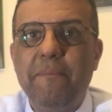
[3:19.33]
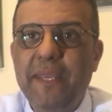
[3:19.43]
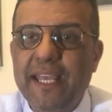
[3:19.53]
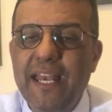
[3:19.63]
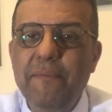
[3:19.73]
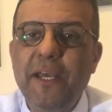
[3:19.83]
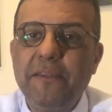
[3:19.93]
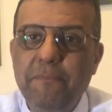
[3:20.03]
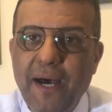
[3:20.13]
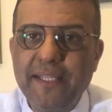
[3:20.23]
بكلمات
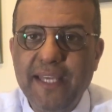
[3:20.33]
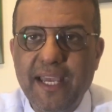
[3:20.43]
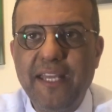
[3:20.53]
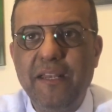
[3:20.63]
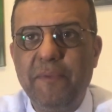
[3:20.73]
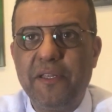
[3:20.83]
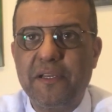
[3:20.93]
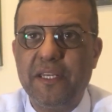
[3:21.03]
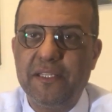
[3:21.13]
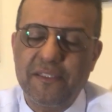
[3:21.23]
بعض اغاني
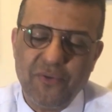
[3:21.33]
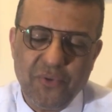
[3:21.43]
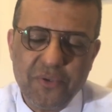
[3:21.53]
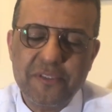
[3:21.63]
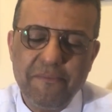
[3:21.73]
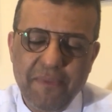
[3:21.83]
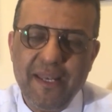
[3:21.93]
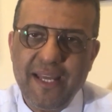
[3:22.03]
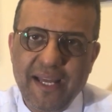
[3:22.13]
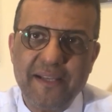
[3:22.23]
المهرجانات اقسم
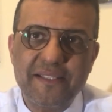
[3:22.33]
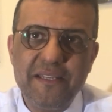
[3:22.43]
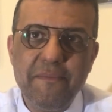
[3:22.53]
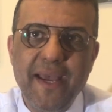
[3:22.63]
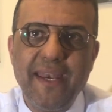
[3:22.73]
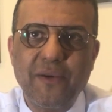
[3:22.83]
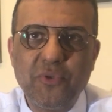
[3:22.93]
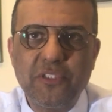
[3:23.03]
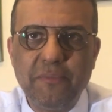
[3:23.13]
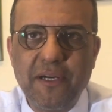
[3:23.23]
بالله العظيم انا
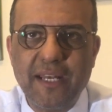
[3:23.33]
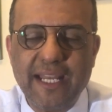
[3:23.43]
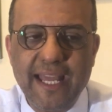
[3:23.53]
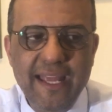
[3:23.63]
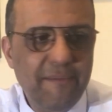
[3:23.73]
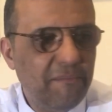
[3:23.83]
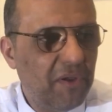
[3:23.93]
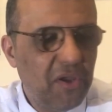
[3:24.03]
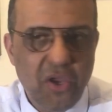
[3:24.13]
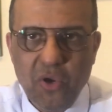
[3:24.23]
كنت بقرا الكلام
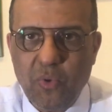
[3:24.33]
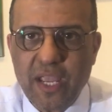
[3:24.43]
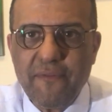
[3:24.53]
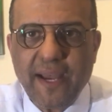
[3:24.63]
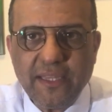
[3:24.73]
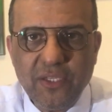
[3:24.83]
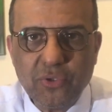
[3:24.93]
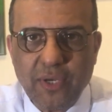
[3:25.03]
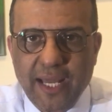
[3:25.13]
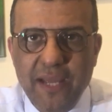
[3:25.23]
وخايف حد
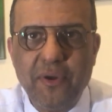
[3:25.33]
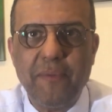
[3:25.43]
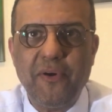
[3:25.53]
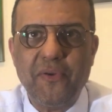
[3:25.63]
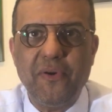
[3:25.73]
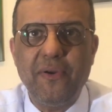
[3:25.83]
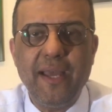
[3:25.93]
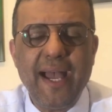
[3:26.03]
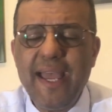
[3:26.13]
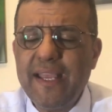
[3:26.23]
يدخل عليا وانا بقراه
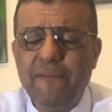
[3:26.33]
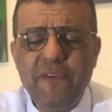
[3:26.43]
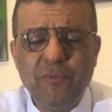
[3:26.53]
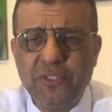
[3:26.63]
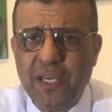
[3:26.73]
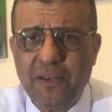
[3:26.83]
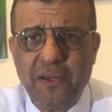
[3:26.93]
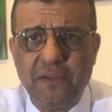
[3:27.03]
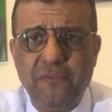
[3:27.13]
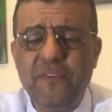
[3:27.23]
حاجه في منتهى
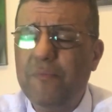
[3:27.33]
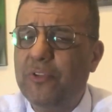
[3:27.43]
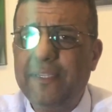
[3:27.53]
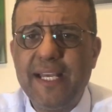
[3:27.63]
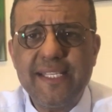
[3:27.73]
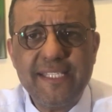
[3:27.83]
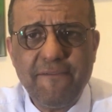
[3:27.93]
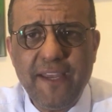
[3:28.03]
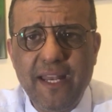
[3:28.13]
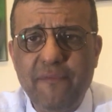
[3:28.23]
القرف في منتهى
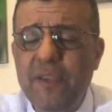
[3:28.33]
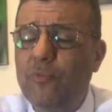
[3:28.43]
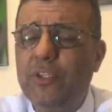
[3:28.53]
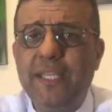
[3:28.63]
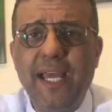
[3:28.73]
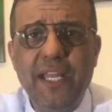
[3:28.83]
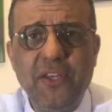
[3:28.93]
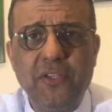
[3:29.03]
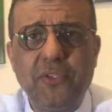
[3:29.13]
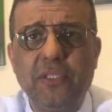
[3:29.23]
السفاله في منتهى
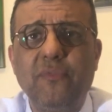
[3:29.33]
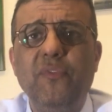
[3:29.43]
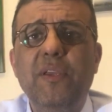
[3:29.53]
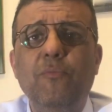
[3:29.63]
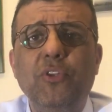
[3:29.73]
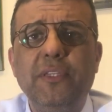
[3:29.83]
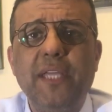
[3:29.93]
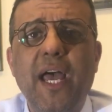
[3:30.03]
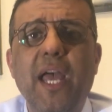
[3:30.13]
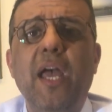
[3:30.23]
الانحطاط في
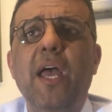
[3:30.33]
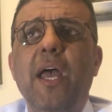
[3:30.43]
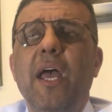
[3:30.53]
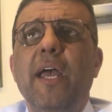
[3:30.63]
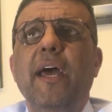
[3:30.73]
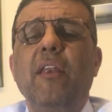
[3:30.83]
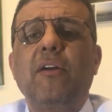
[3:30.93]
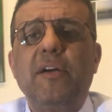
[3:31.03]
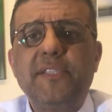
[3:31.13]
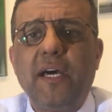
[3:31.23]
منتهى
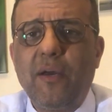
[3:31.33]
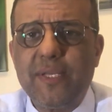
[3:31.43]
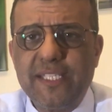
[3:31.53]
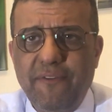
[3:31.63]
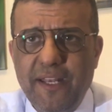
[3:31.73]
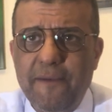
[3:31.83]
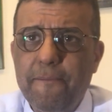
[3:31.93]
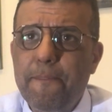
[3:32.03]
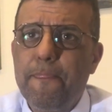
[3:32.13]
القذاره والسفاله